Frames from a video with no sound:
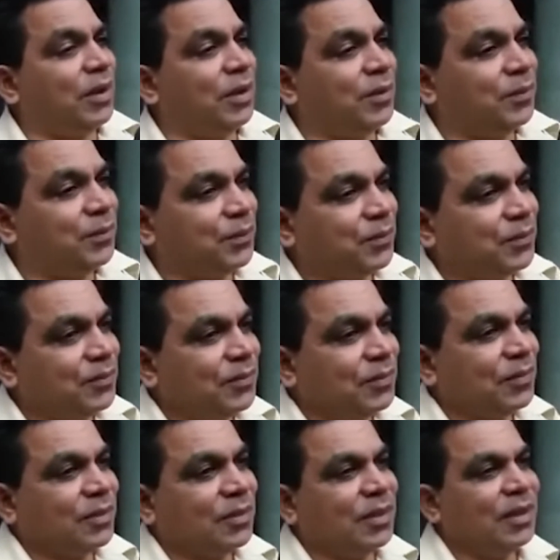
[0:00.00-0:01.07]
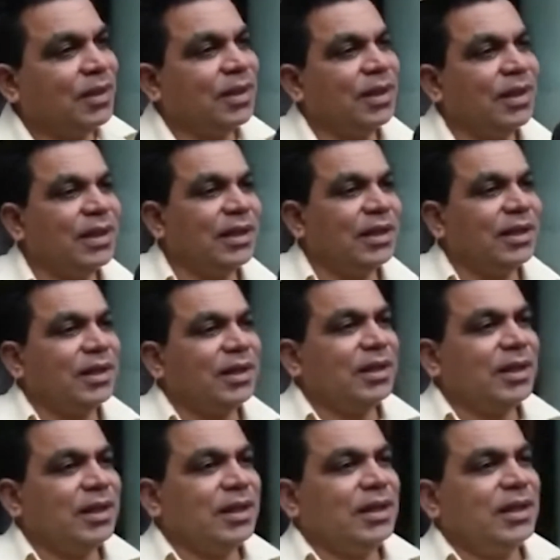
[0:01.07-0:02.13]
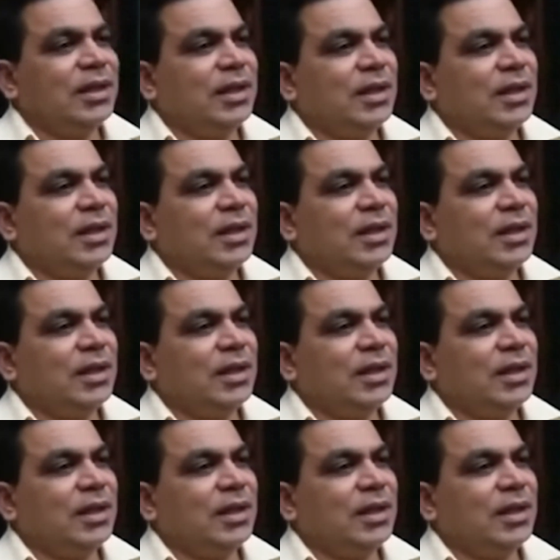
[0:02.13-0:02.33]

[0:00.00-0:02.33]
எனவும் கூறியுள்ளார் எது